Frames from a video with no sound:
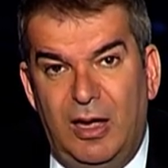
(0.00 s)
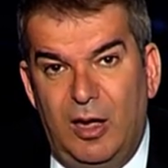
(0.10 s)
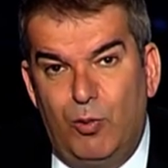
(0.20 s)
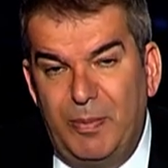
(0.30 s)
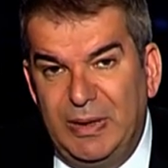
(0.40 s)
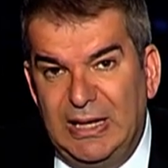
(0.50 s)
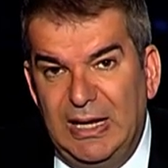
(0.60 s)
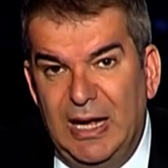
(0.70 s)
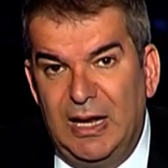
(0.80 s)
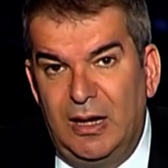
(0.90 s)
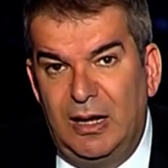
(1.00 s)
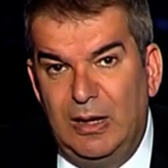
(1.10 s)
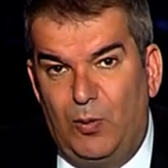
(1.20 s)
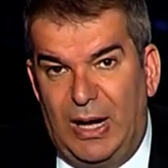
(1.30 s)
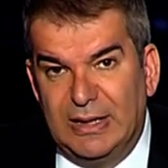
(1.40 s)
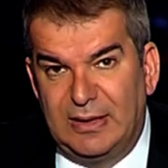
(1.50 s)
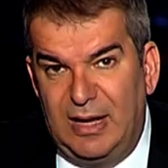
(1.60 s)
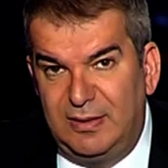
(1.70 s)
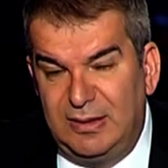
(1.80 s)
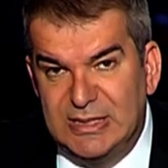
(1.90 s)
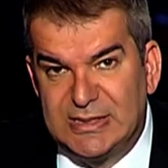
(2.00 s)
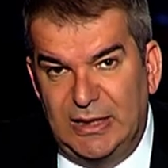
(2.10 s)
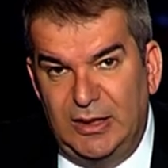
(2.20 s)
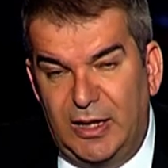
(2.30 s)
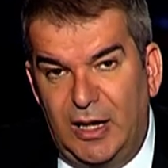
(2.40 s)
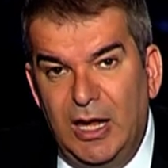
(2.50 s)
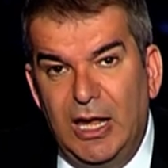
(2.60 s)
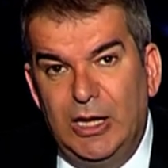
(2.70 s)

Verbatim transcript: آه، ومن خلال لوحة هذه السيارة